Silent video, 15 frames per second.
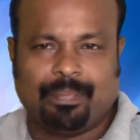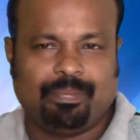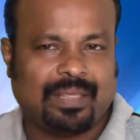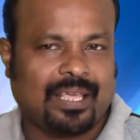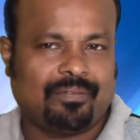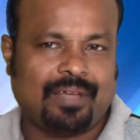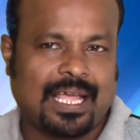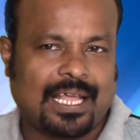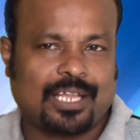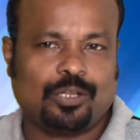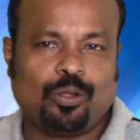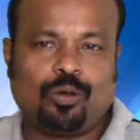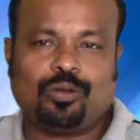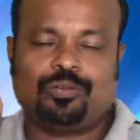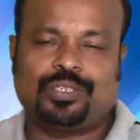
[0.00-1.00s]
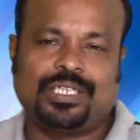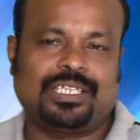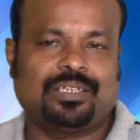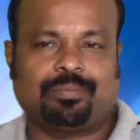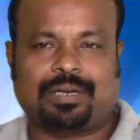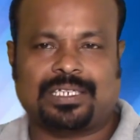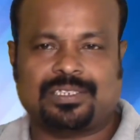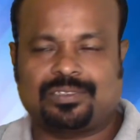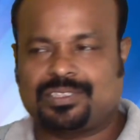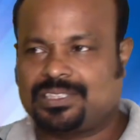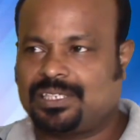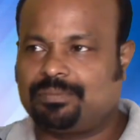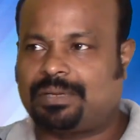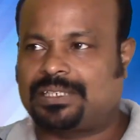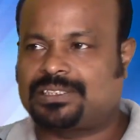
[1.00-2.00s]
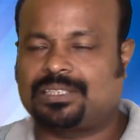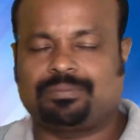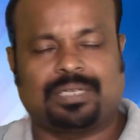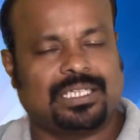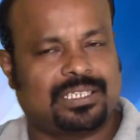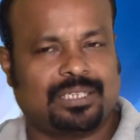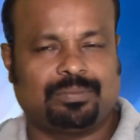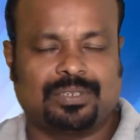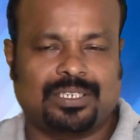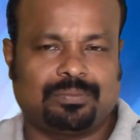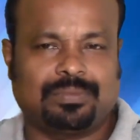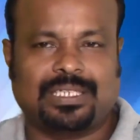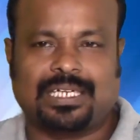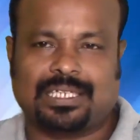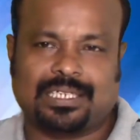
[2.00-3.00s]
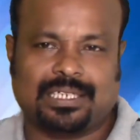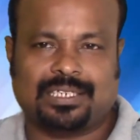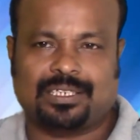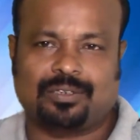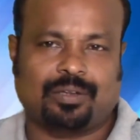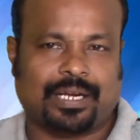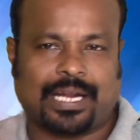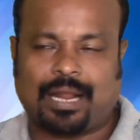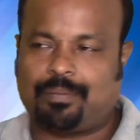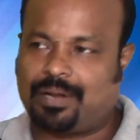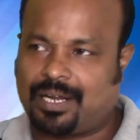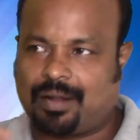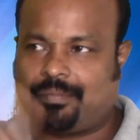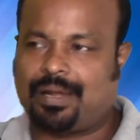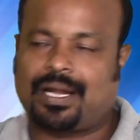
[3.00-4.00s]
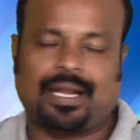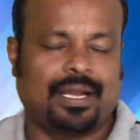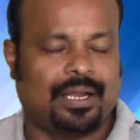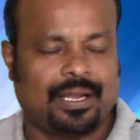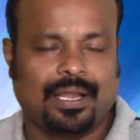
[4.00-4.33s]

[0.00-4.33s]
நீங்கள் வேறு ஏதோ ஒரு விஷயத்தை மனசில் வச்சுக்கிட்டு மென்ஷன் பண்ணி திரும்ப திரும்ப இந்த இடத்த எடுத்துகிட்டு வரீங்க அப்படின்ற மாதிரி